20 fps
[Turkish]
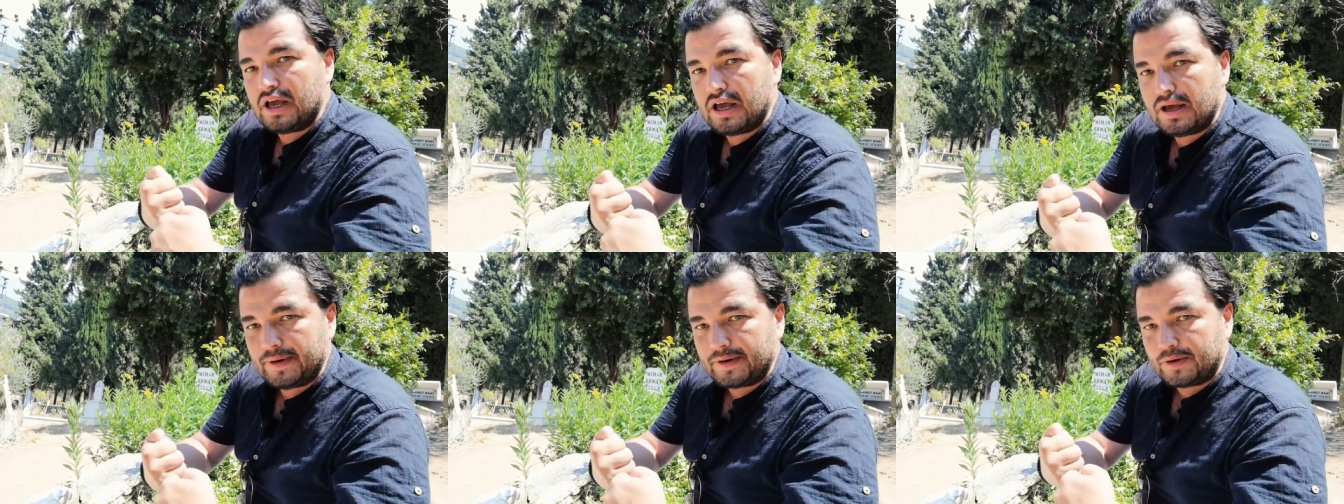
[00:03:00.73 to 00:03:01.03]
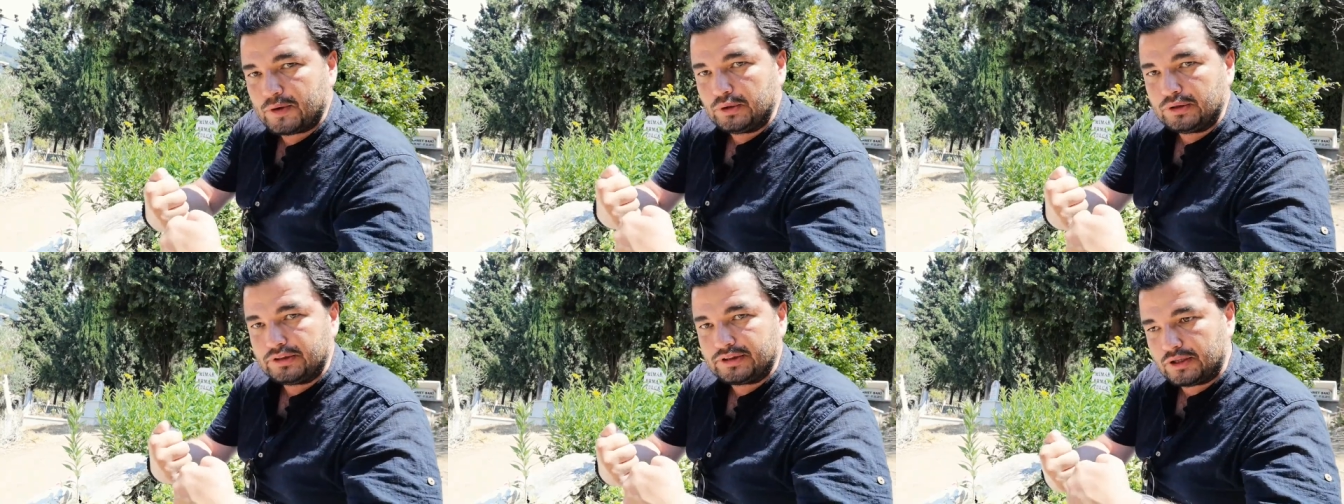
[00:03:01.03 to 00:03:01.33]
Hemen
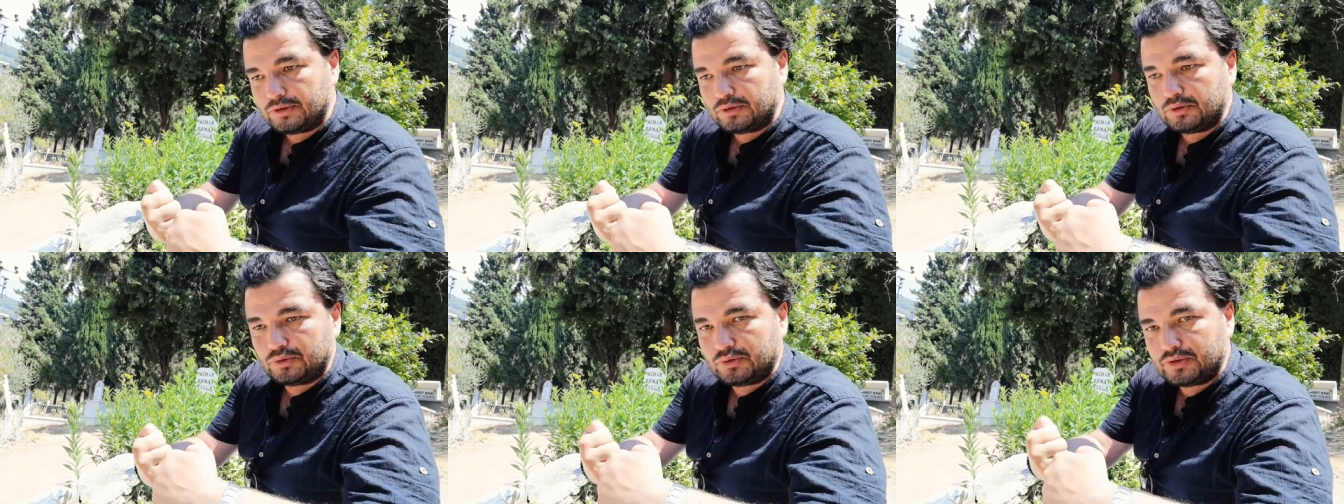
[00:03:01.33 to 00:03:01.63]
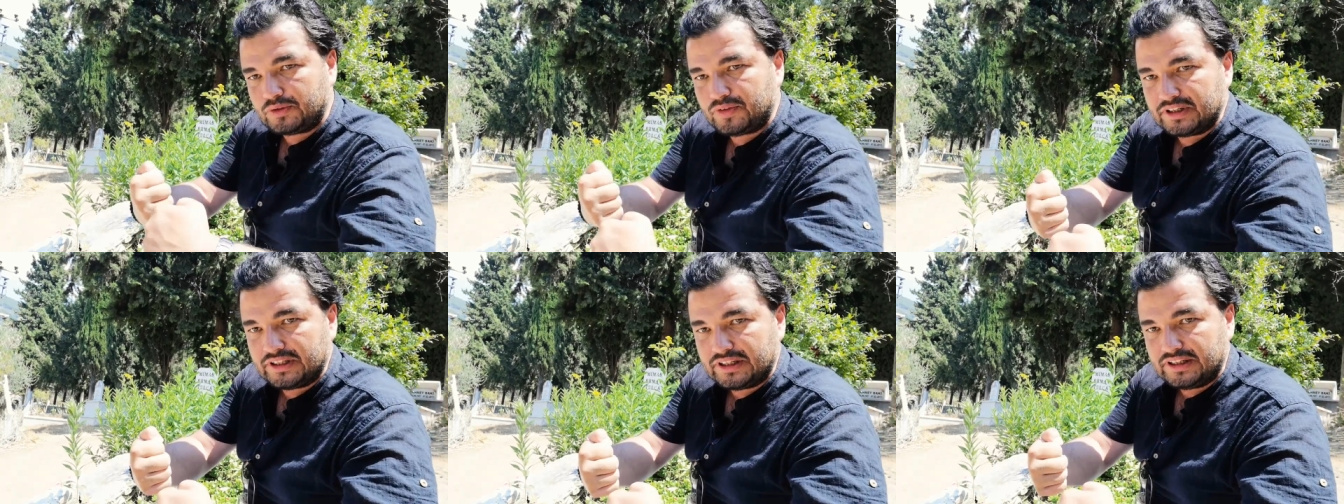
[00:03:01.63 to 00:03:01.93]
kolundan
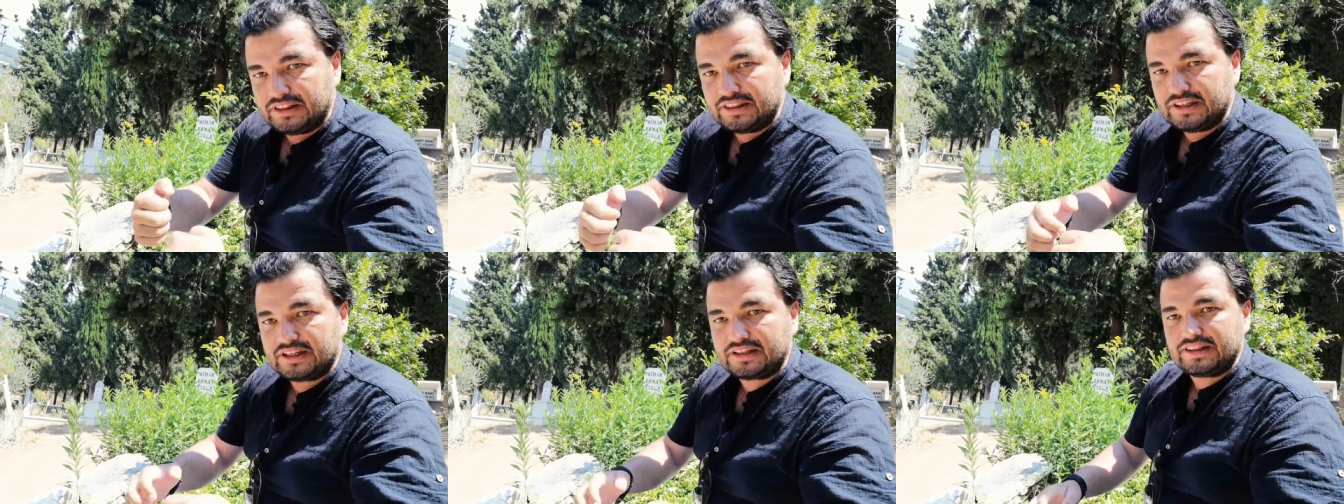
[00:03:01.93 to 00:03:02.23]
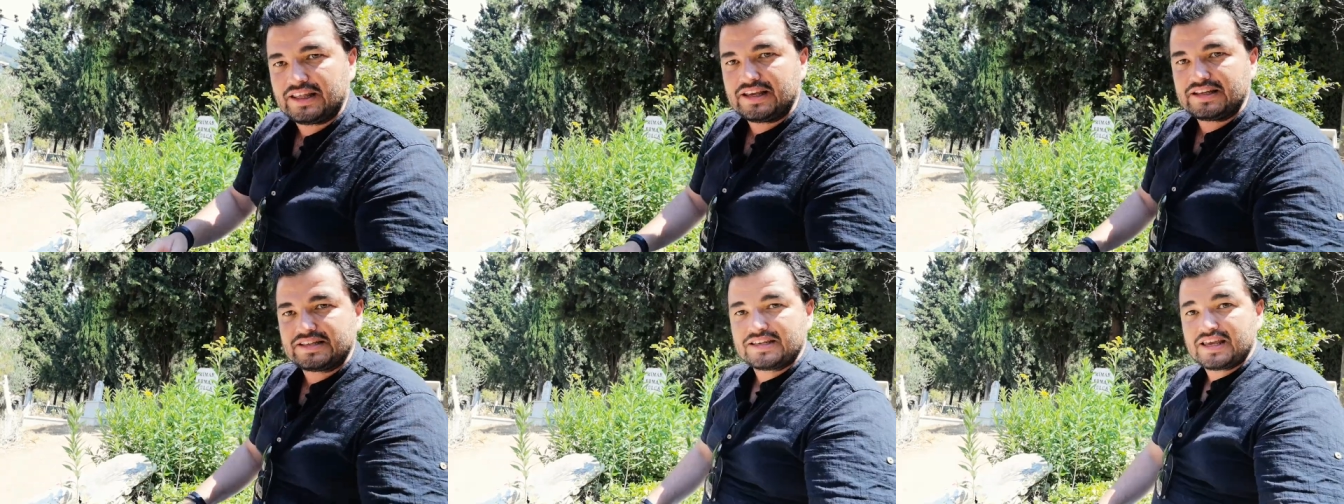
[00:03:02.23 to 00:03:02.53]
tuttuk falan
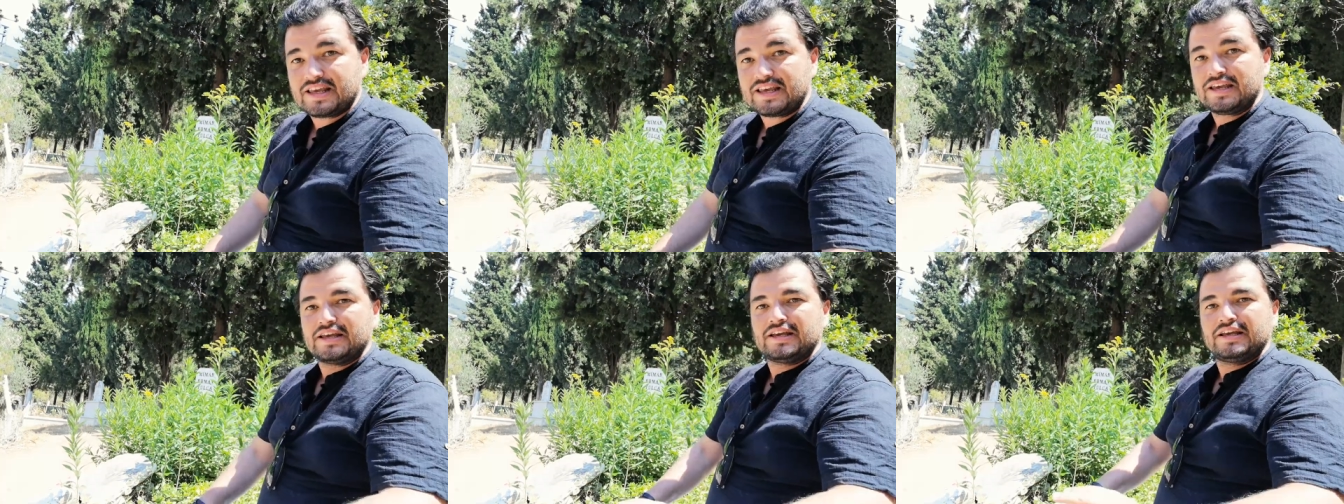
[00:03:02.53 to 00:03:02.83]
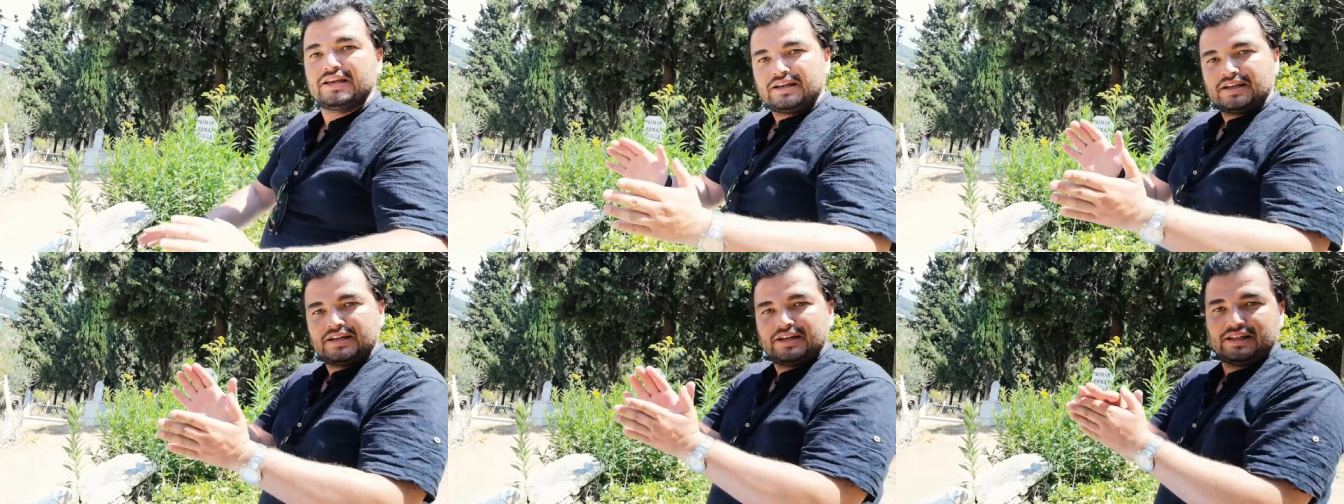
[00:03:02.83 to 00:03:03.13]
indik. Neyse
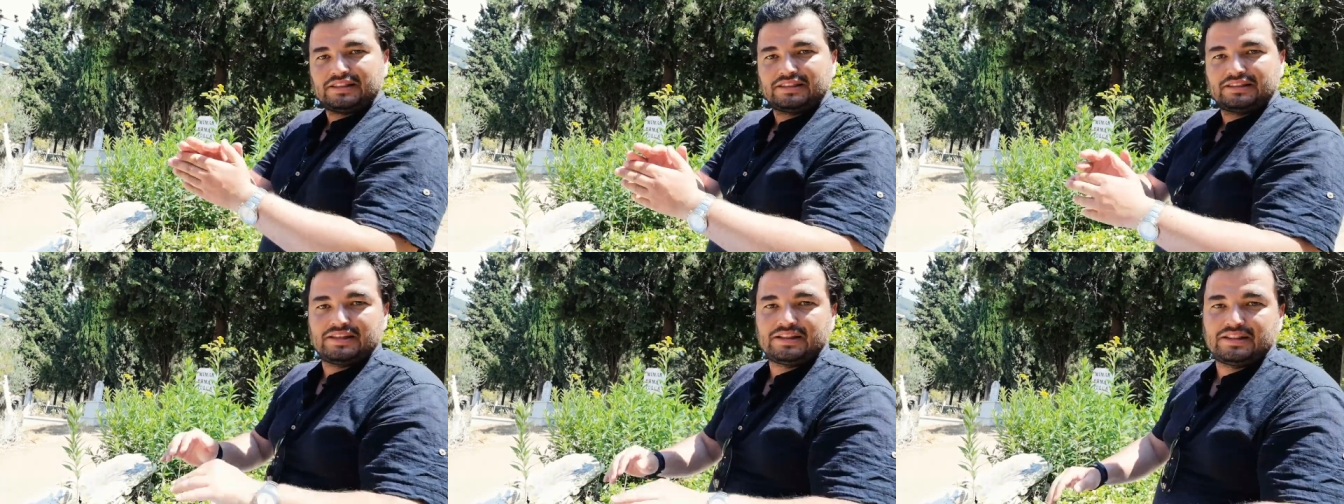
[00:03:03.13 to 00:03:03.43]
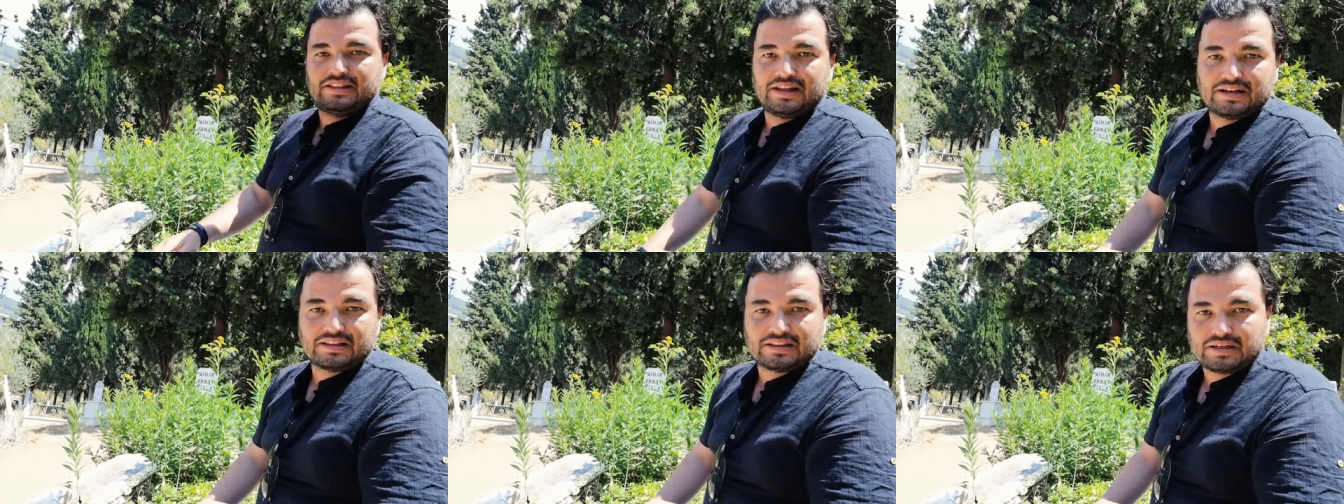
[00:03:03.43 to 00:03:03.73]
kat
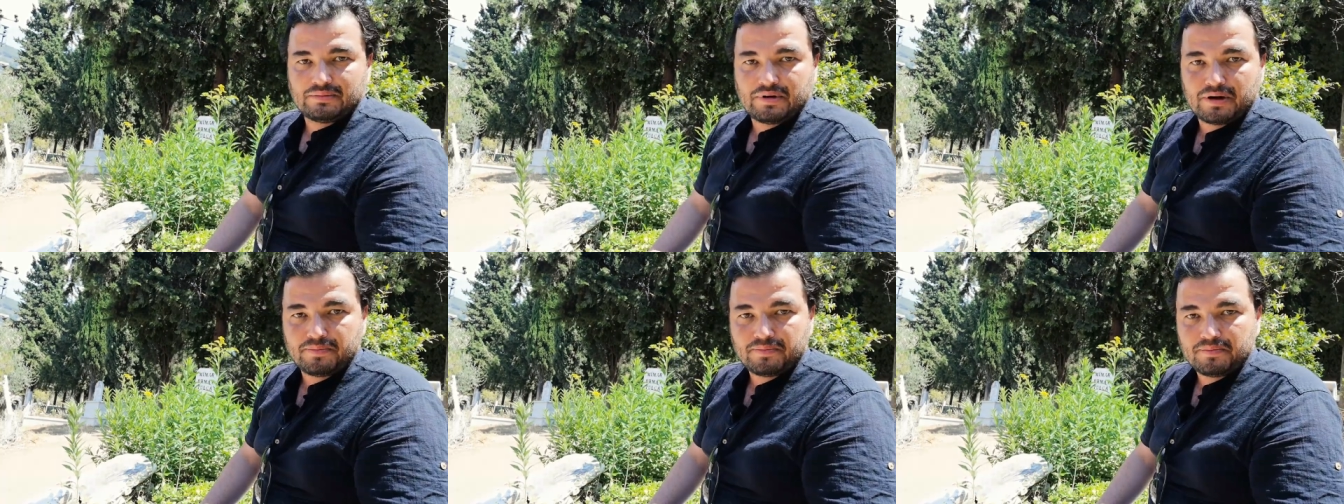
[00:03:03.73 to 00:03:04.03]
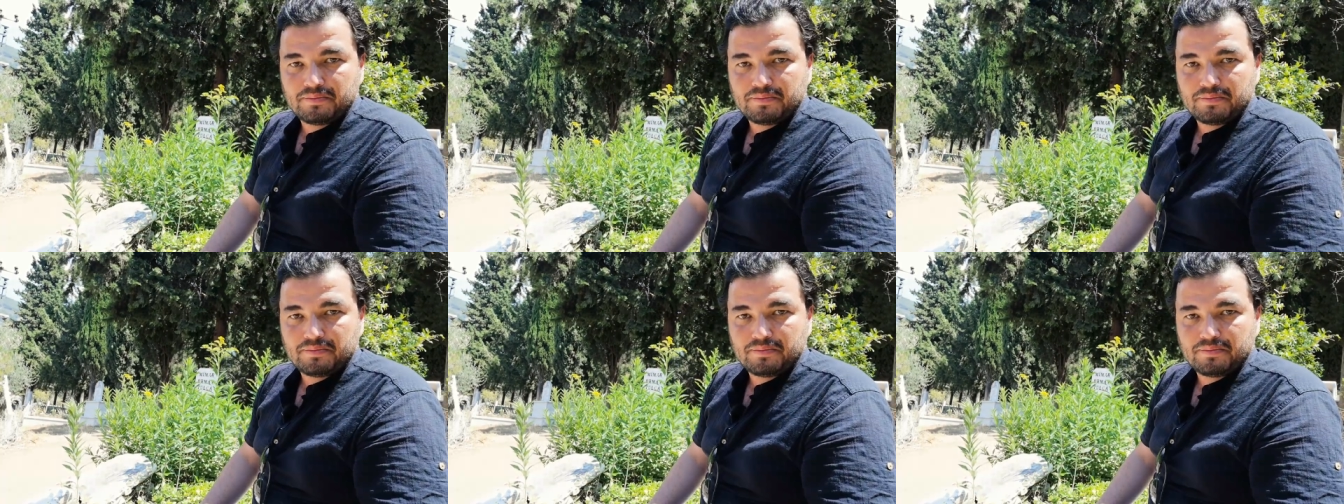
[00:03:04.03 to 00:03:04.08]
dediler tamam.